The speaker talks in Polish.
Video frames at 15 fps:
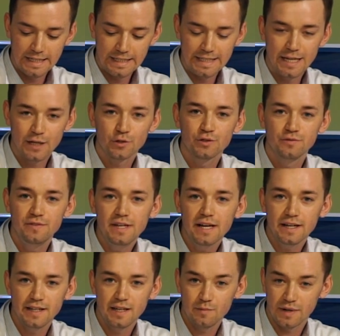nie
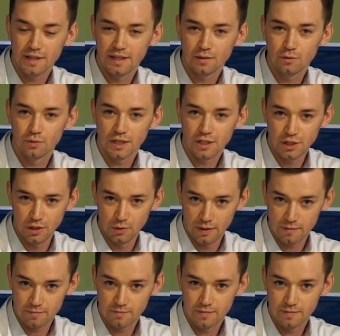rozwija jej mankietu na siłę.